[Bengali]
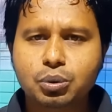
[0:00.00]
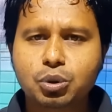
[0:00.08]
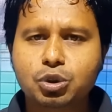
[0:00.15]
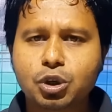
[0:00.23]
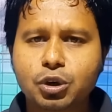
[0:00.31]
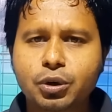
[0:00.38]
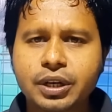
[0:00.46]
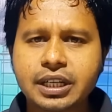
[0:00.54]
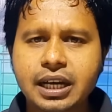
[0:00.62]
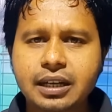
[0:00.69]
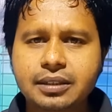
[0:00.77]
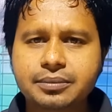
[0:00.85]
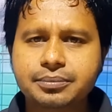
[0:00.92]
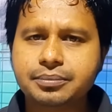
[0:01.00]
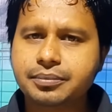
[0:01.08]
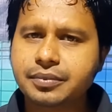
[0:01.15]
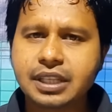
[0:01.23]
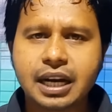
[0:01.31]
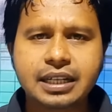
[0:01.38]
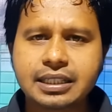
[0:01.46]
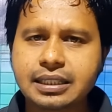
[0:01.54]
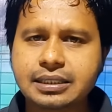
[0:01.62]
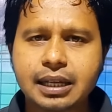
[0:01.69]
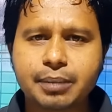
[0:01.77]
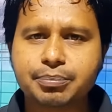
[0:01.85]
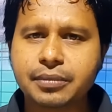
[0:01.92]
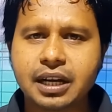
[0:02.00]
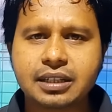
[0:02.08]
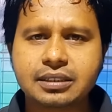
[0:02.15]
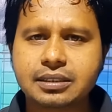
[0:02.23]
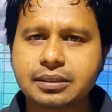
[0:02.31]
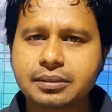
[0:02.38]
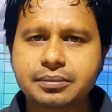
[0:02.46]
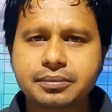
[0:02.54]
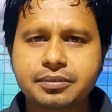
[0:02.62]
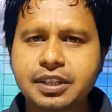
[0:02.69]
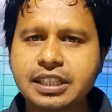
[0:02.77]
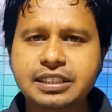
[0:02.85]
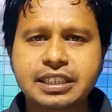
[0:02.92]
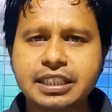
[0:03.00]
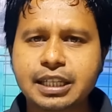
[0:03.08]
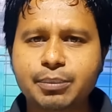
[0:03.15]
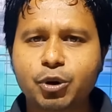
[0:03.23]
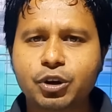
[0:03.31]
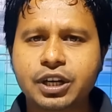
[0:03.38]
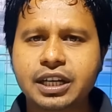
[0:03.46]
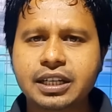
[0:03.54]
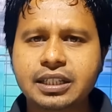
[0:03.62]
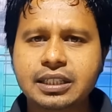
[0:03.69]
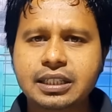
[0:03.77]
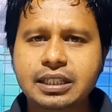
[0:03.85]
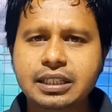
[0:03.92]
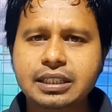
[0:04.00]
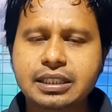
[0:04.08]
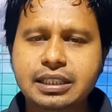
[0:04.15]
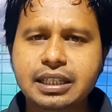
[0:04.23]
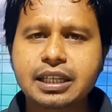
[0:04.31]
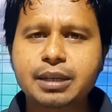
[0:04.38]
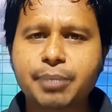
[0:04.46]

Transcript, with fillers: উত্তর কোরিয়া দাঁড়িয়েছে আপনার ফিলিস্তিনিদের পক্ষে তিনি